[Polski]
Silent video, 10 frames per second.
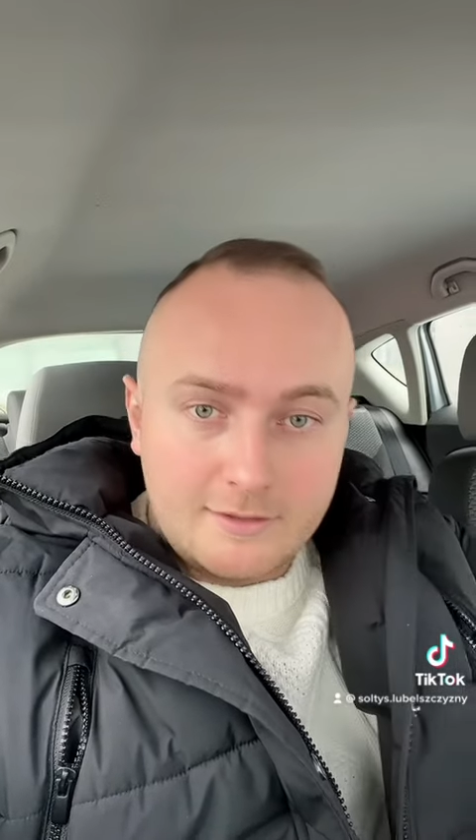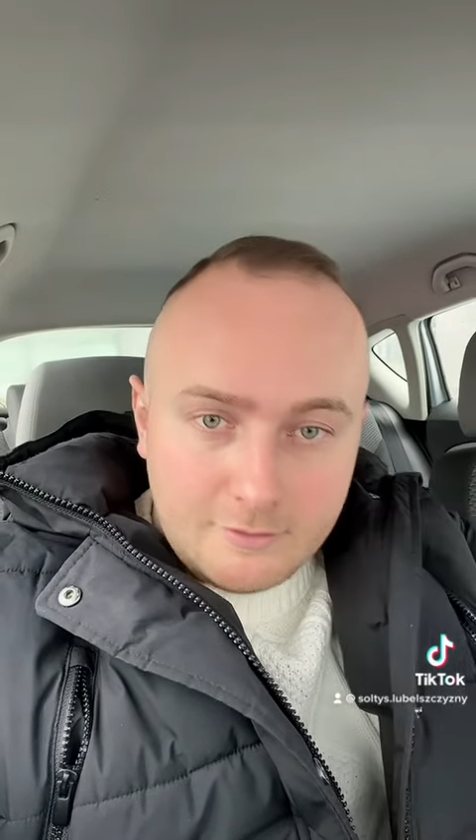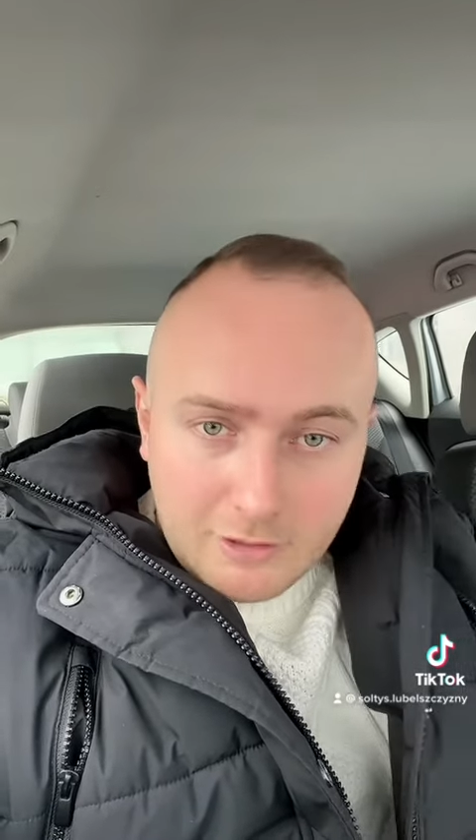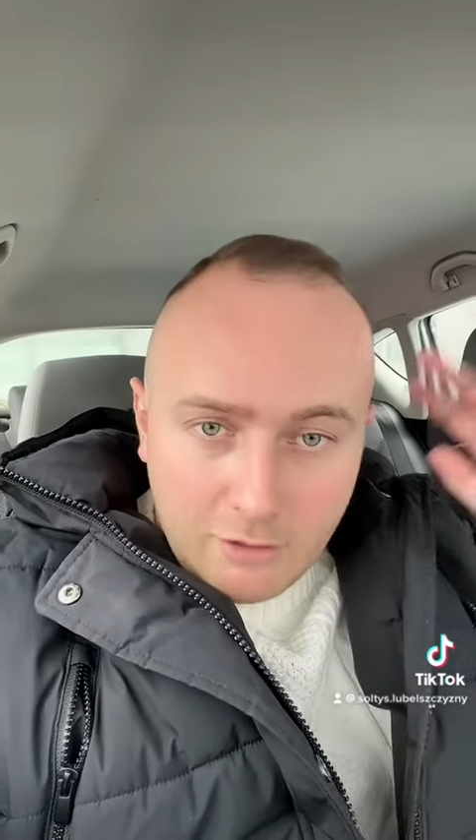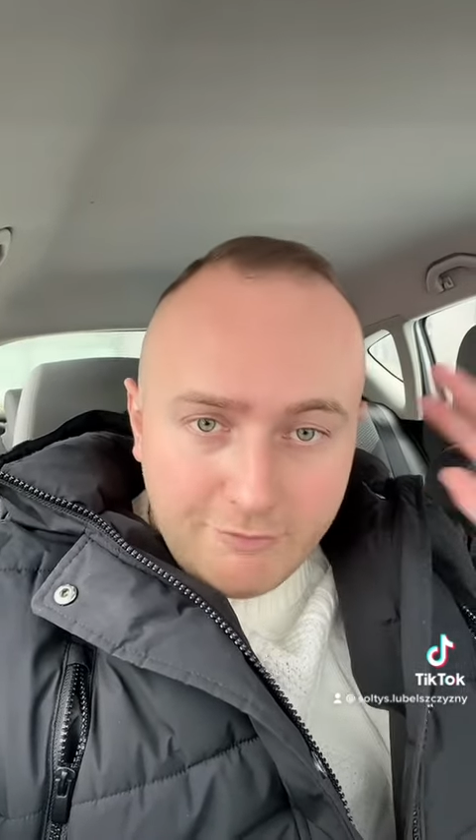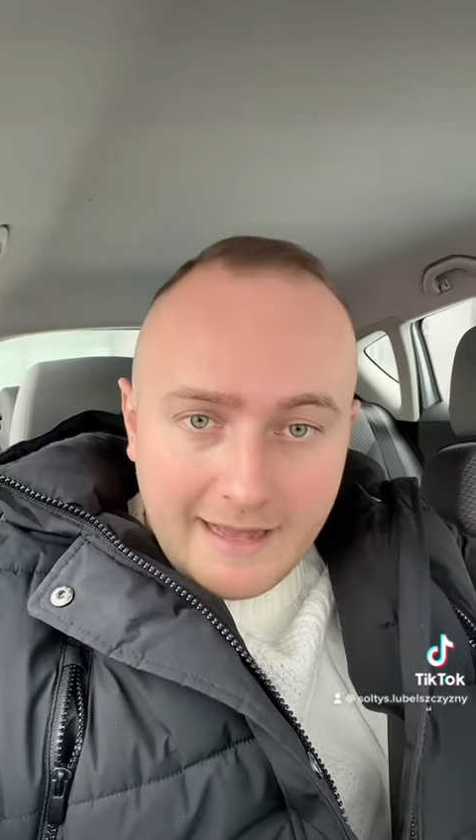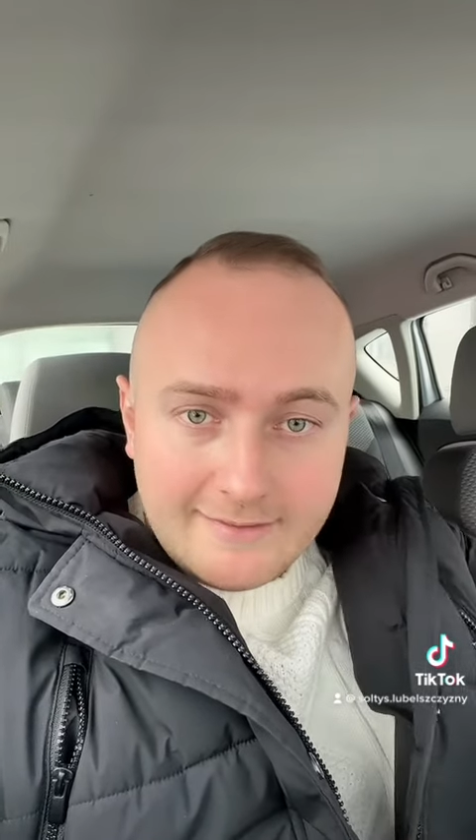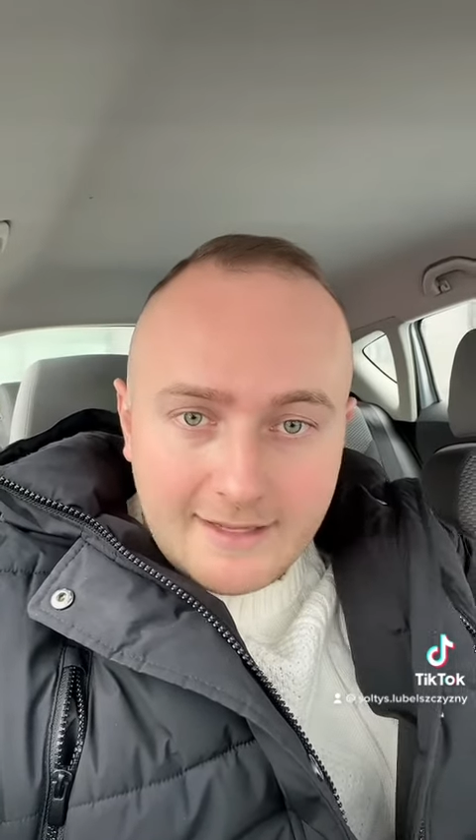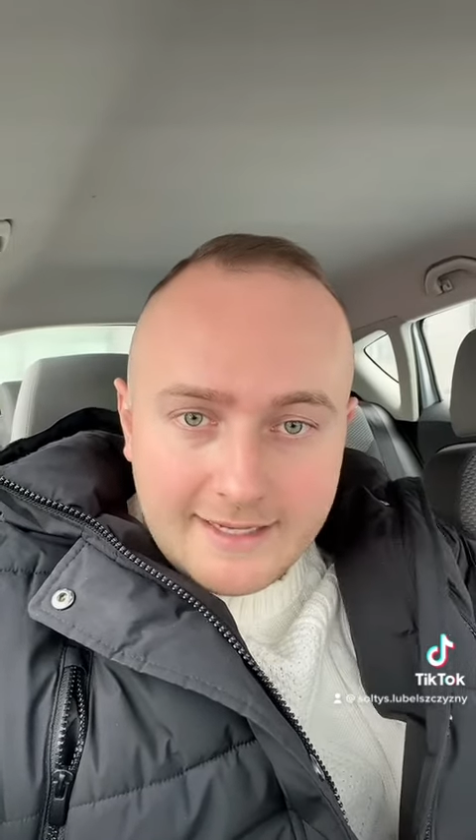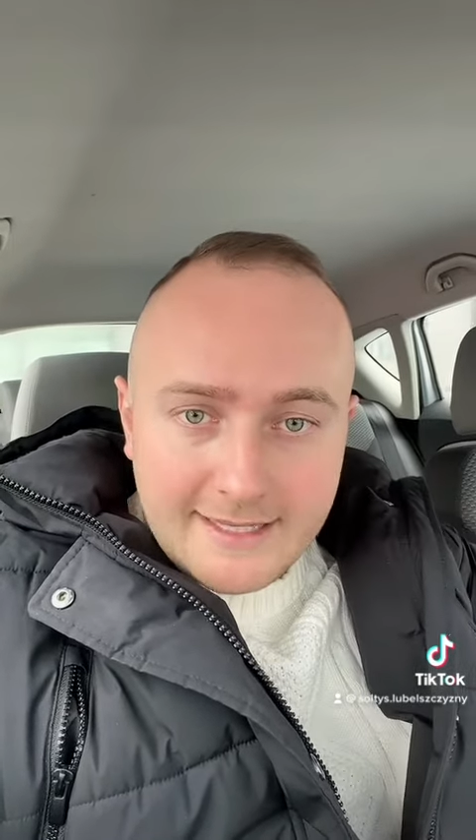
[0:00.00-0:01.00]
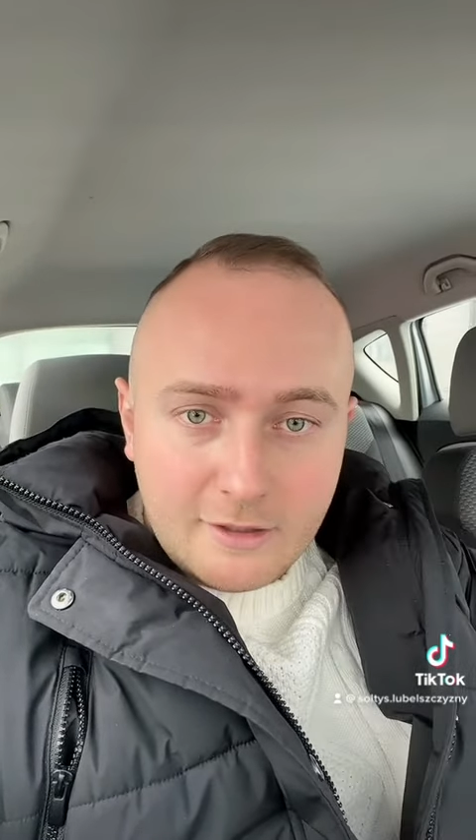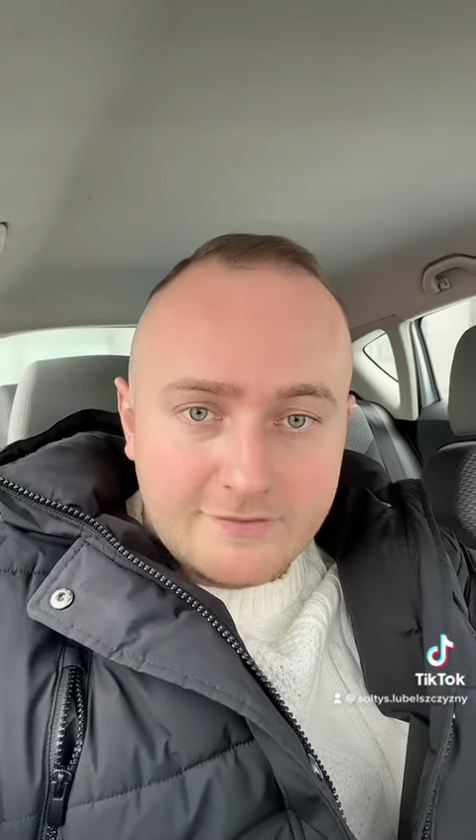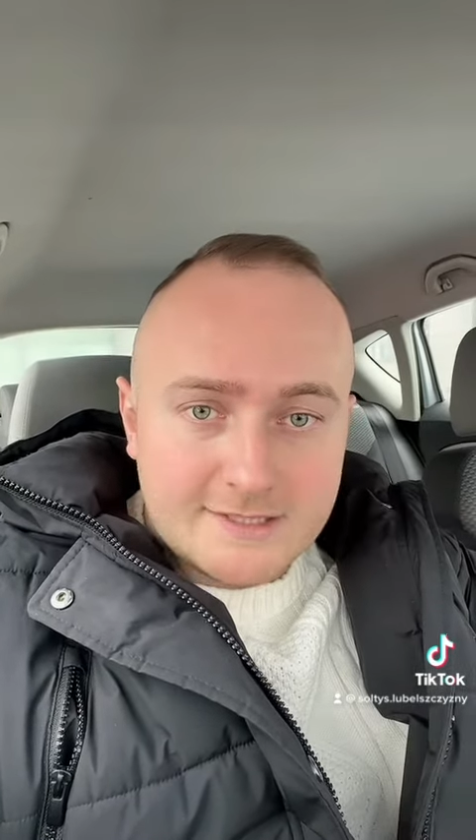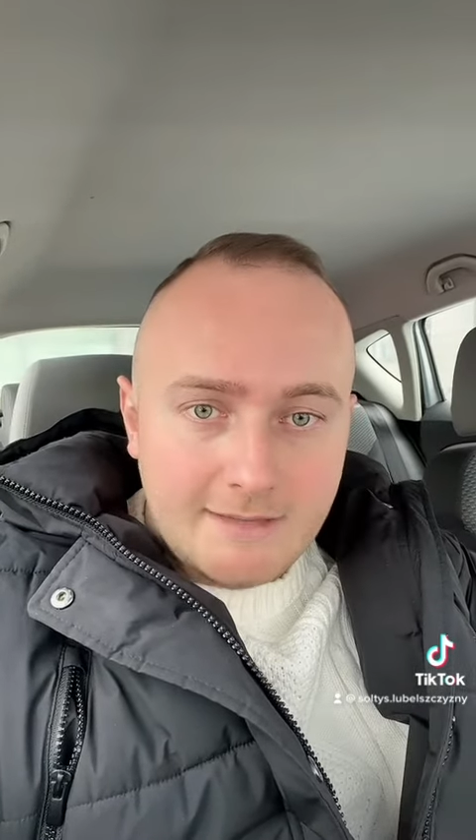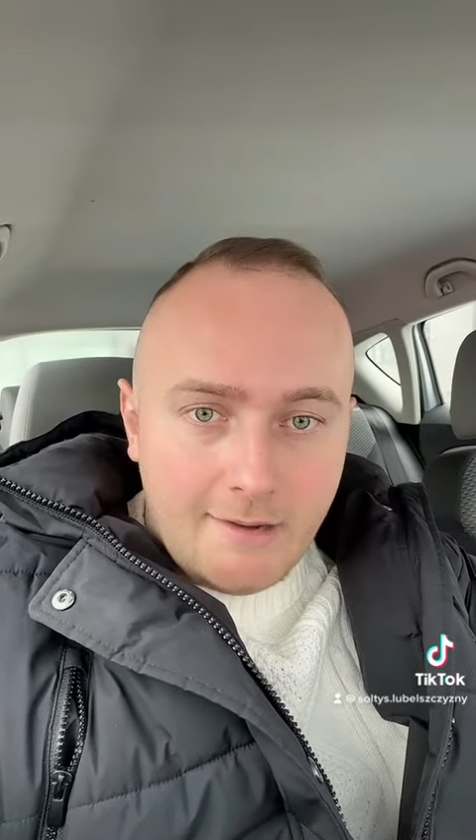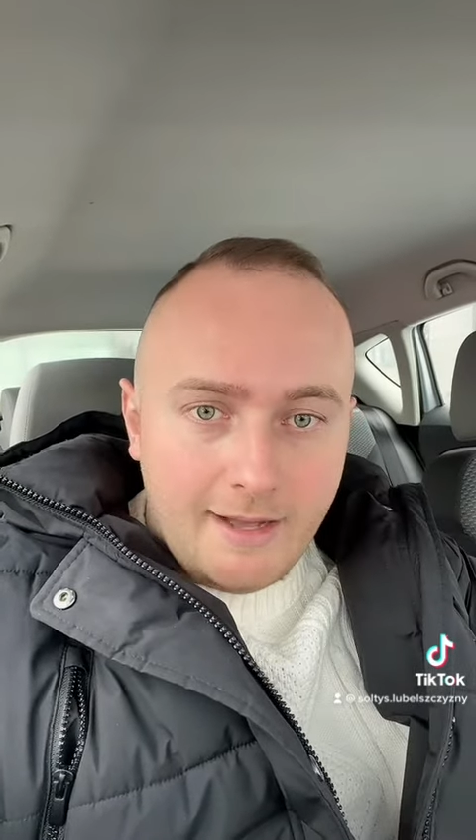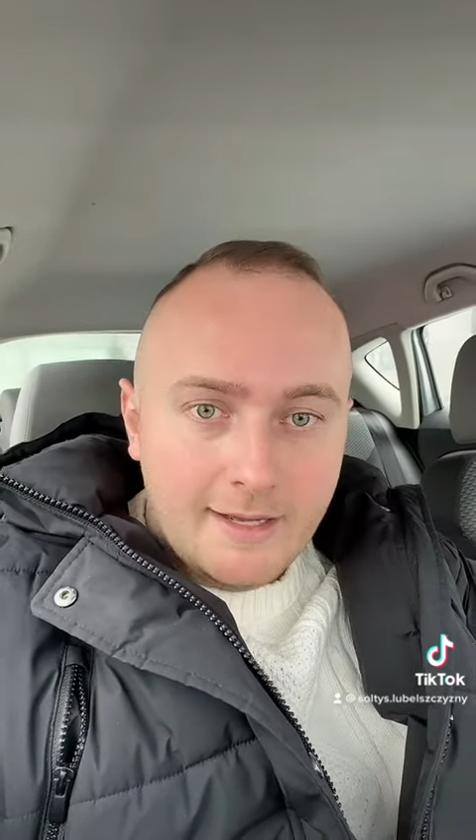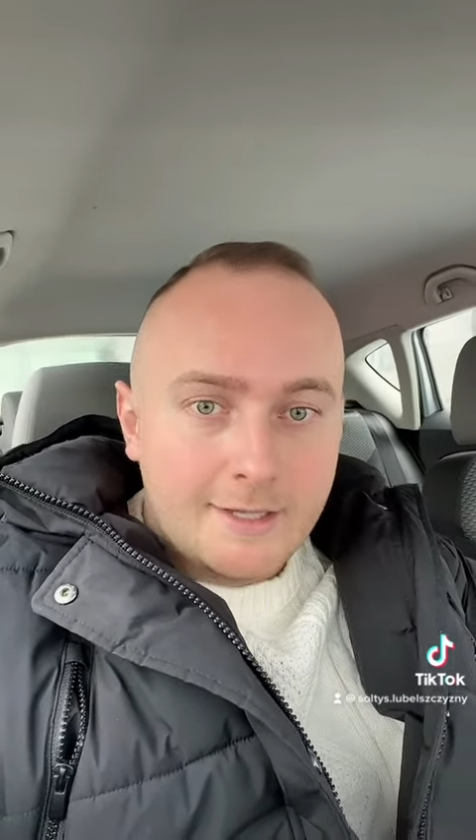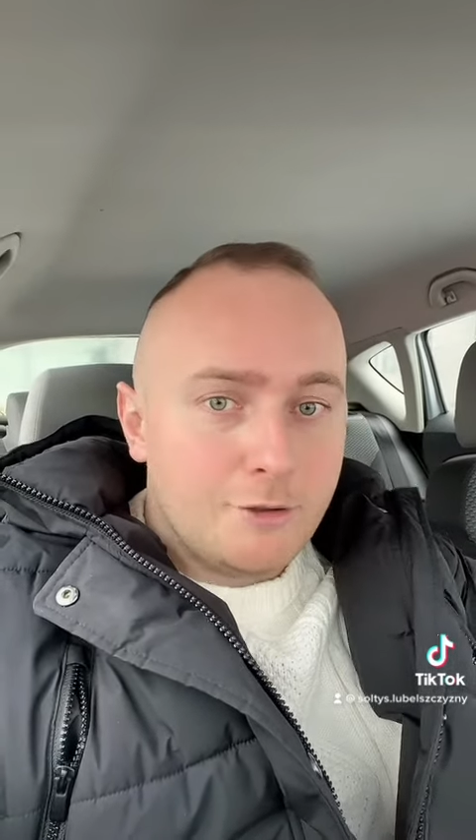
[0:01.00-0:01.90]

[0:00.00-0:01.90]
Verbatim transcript: y, do Kauflanda jakiego wysłała